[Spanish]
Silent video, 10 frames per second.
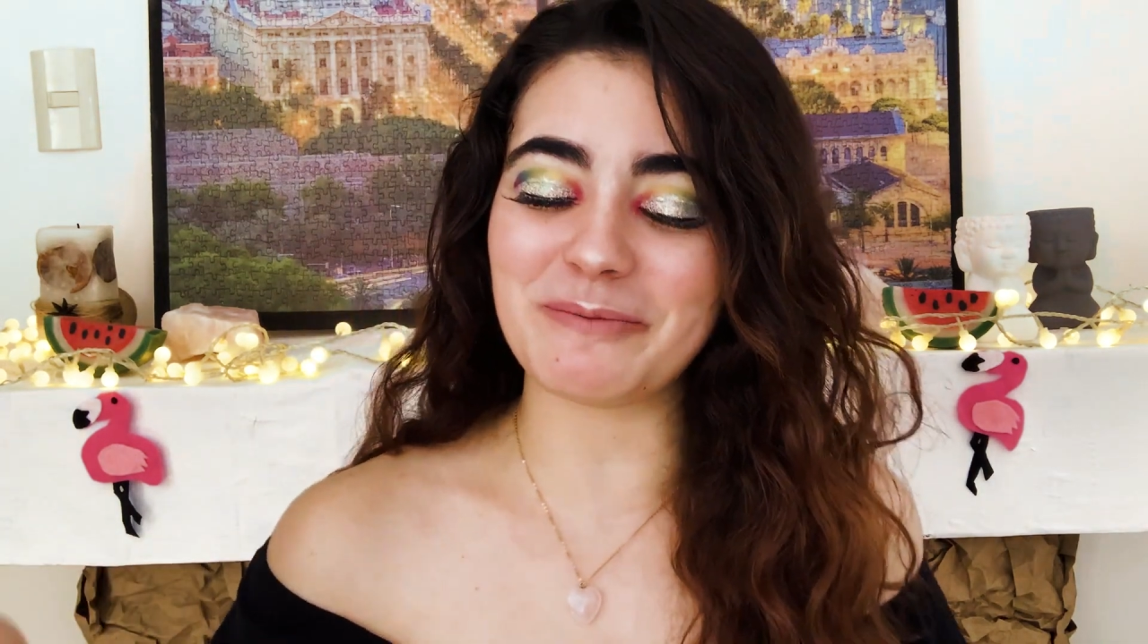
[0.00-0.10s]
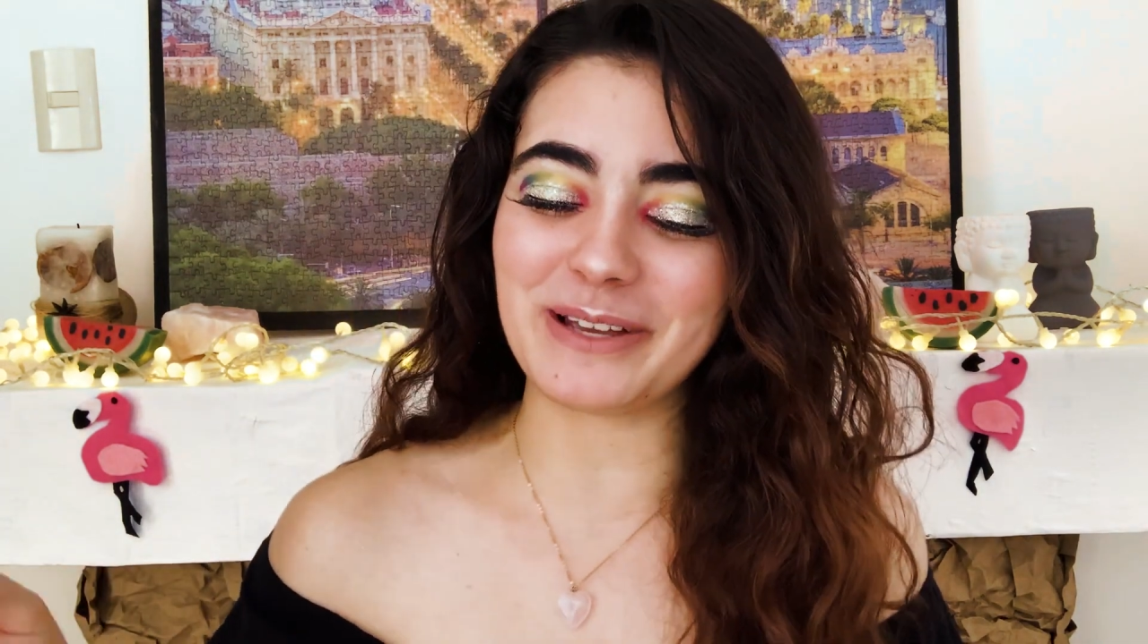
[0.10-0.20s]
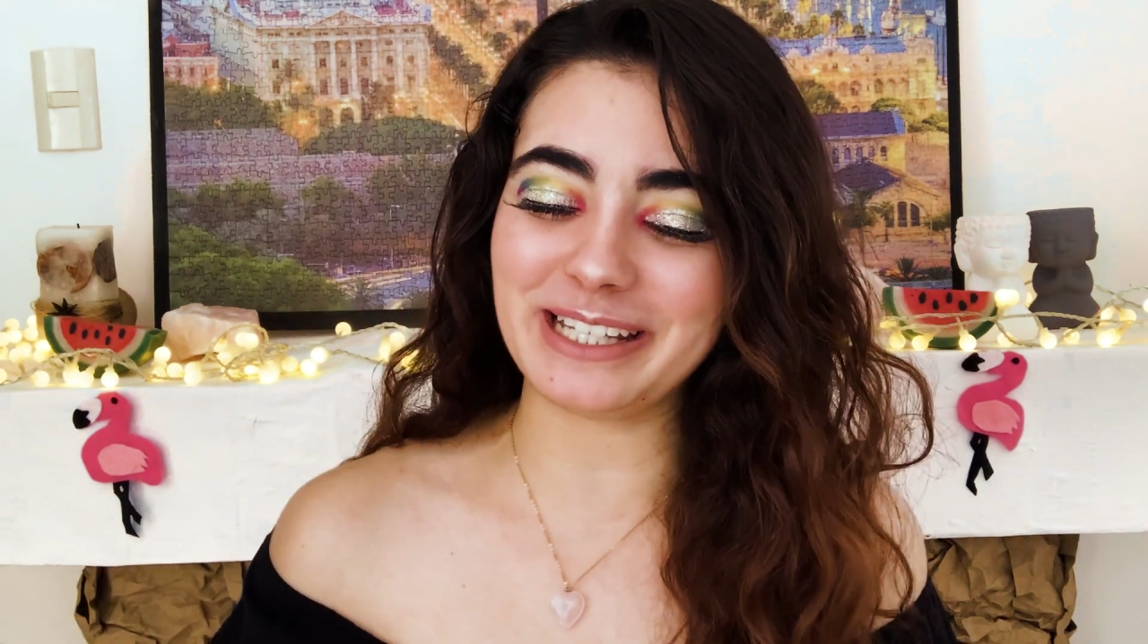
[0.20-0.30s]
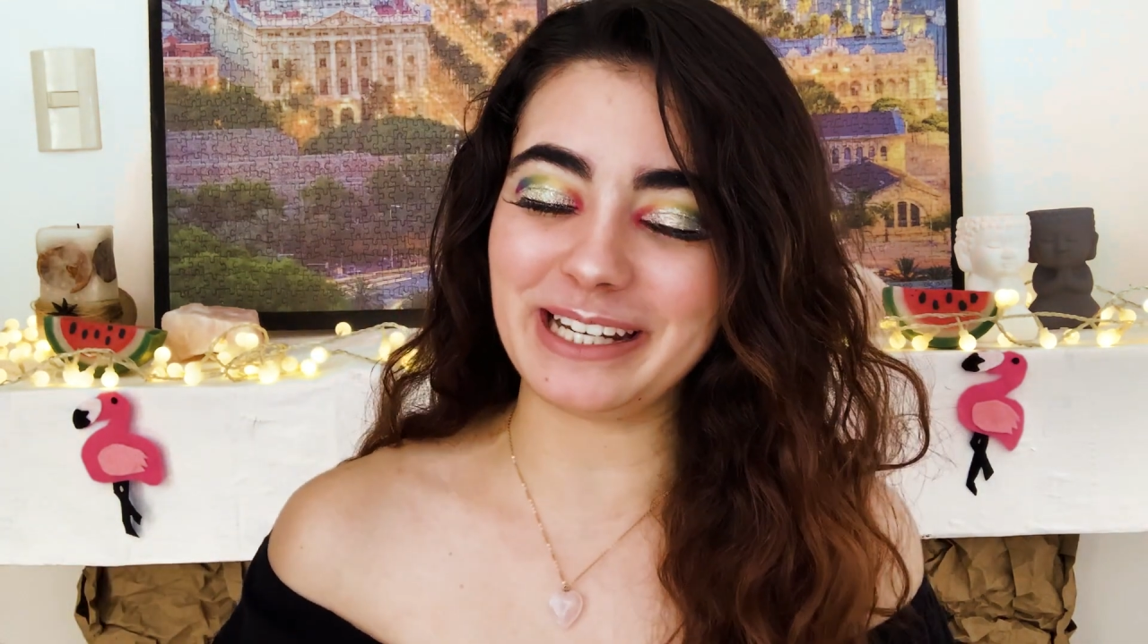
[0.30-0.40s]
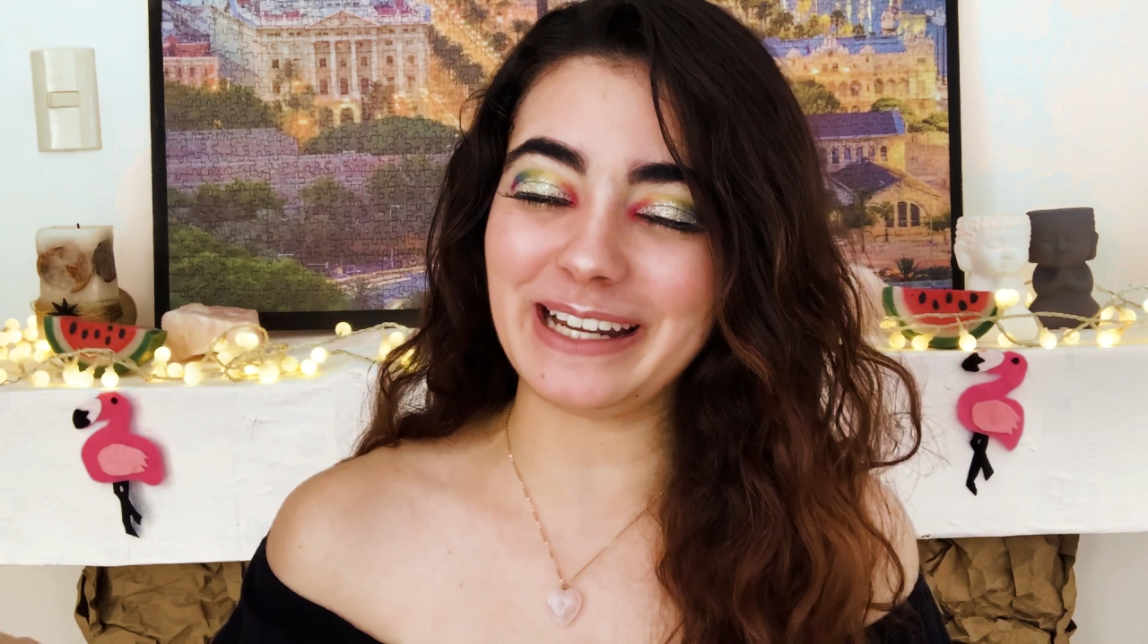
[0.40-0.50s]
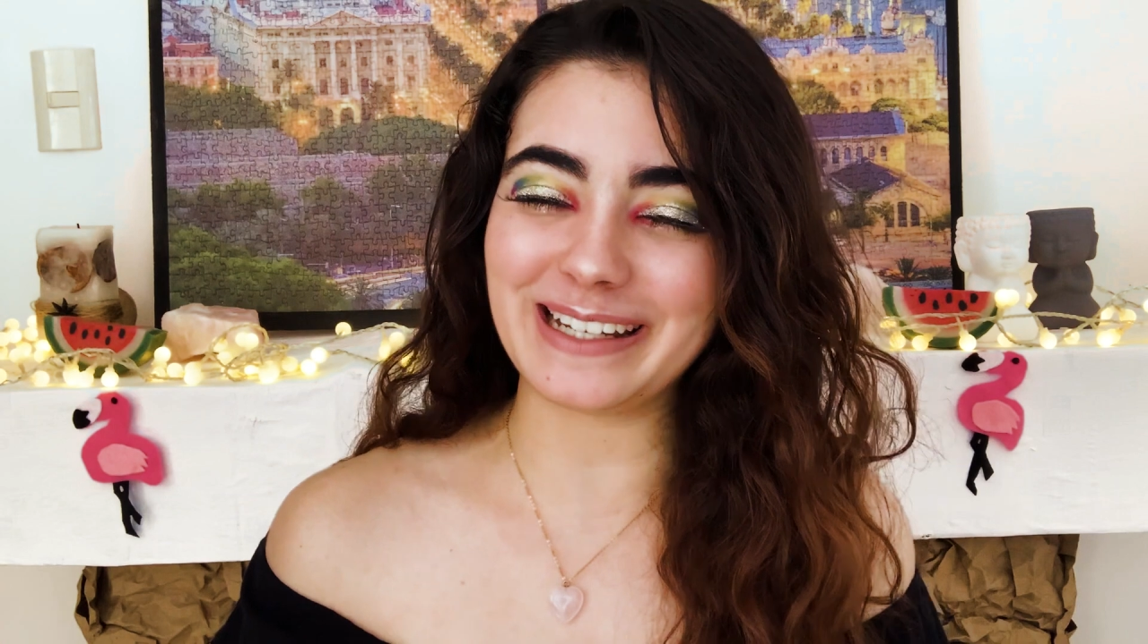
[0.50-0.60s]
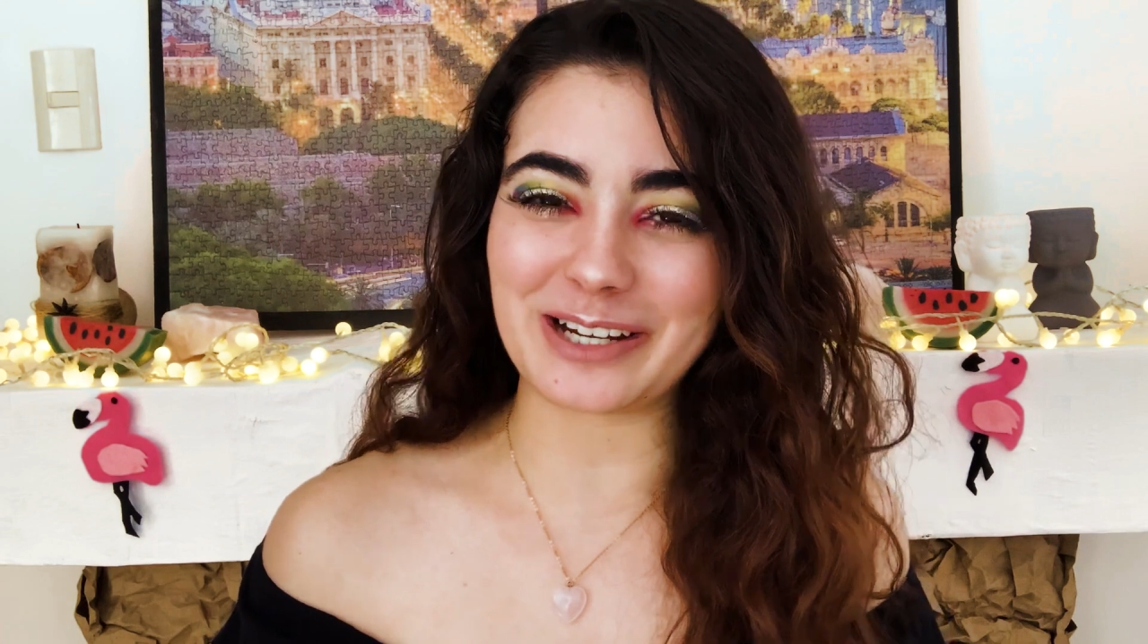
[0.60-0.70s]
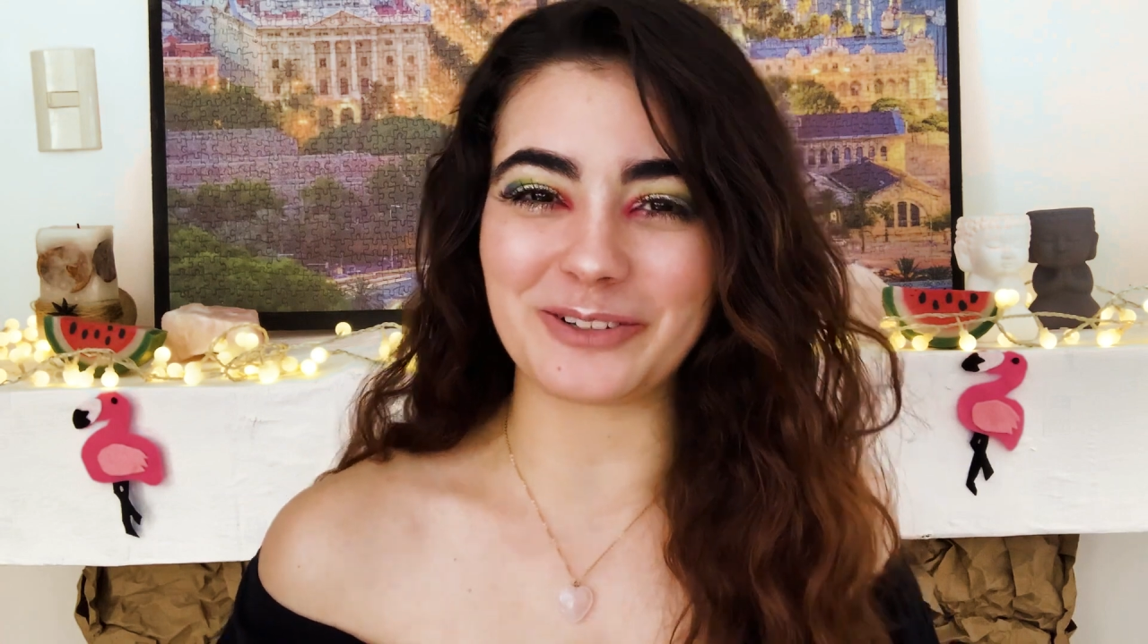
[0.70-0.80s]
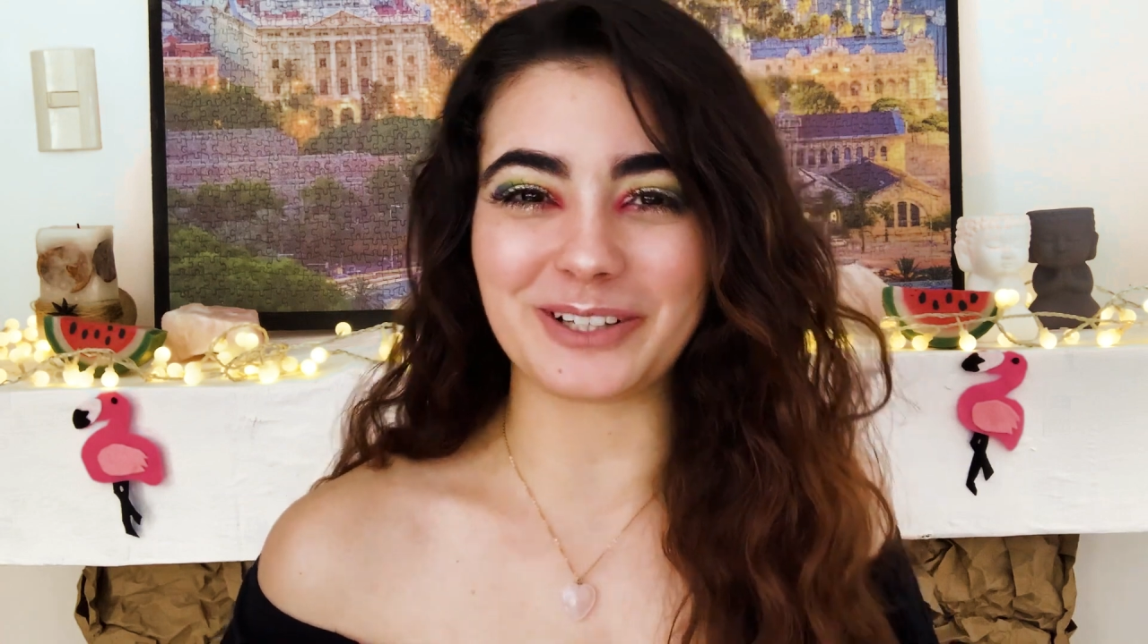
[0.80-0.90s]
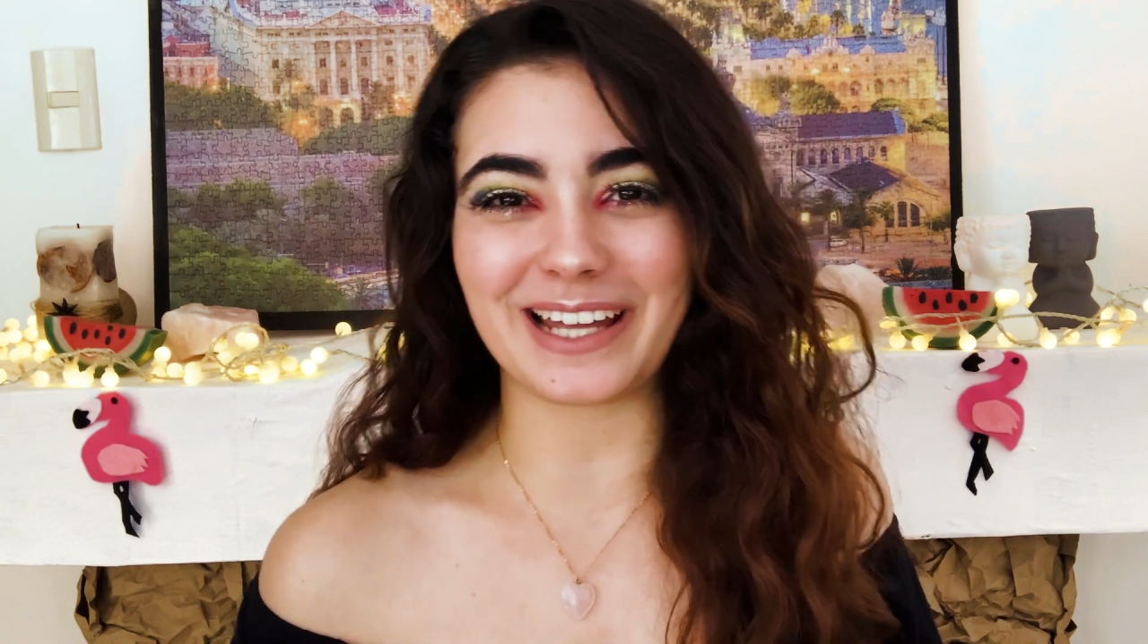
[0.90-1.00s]
me tienen que
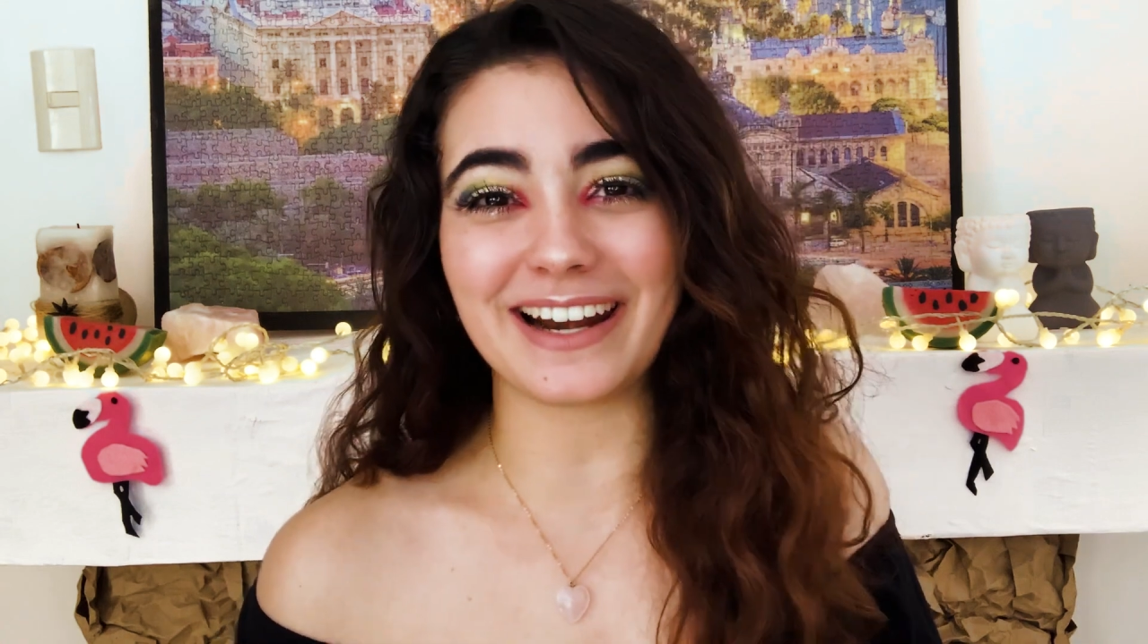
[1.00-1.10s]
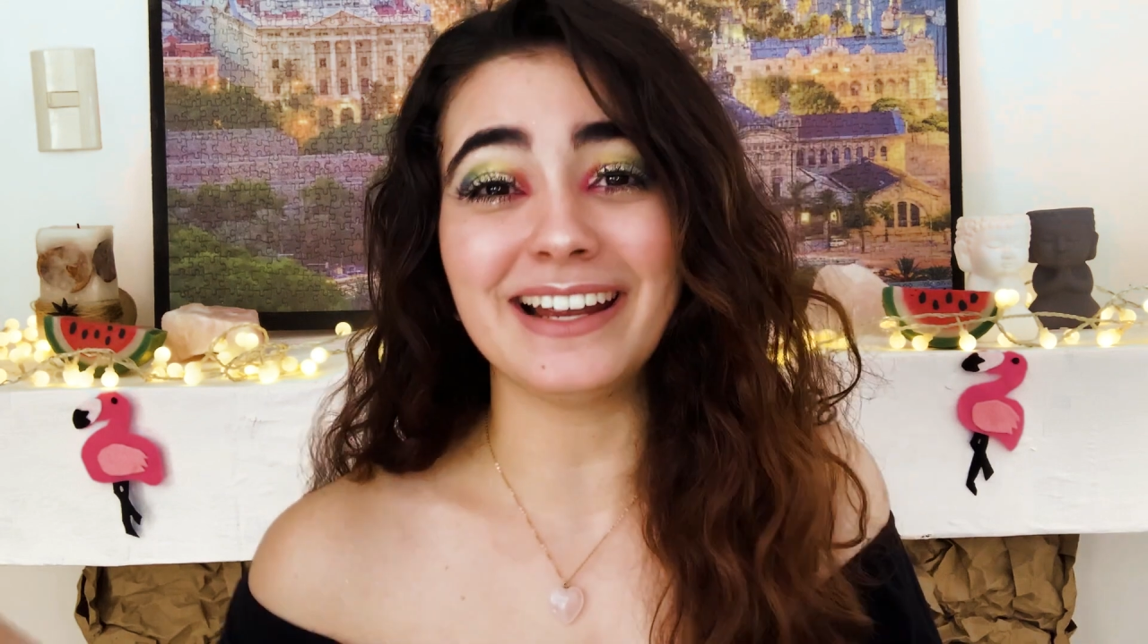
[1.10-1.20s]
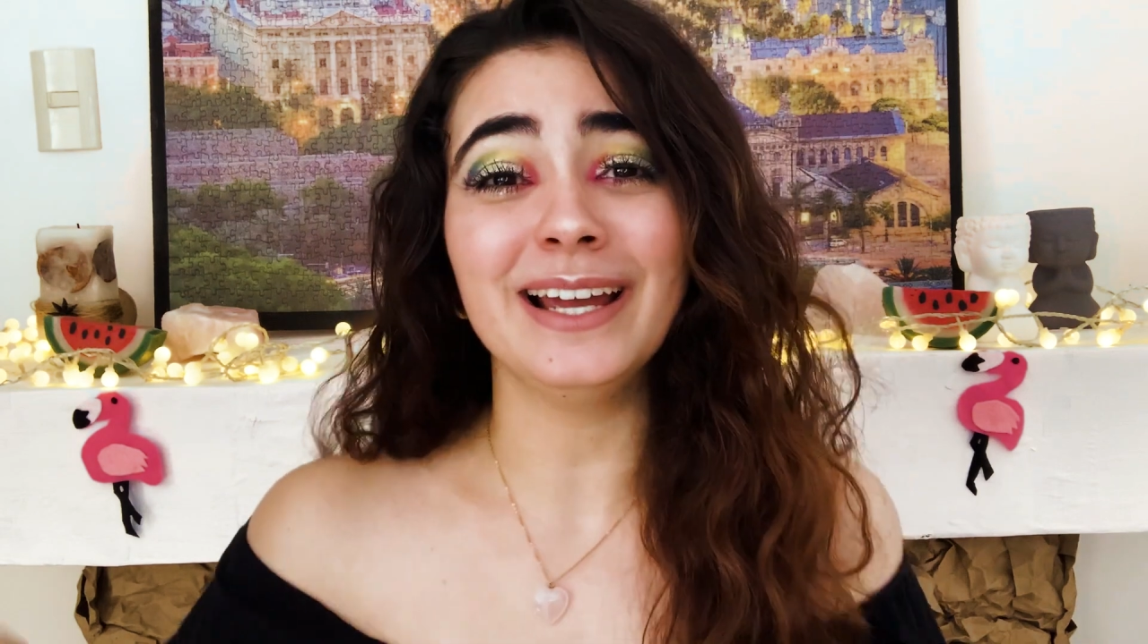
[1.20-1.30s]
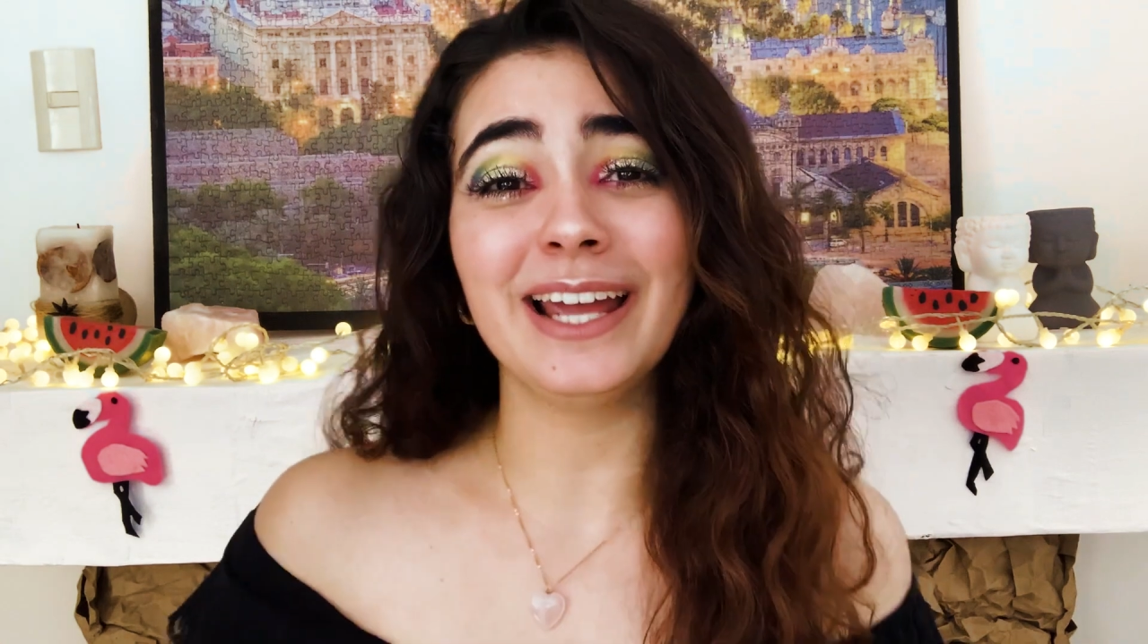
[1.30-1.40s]
contar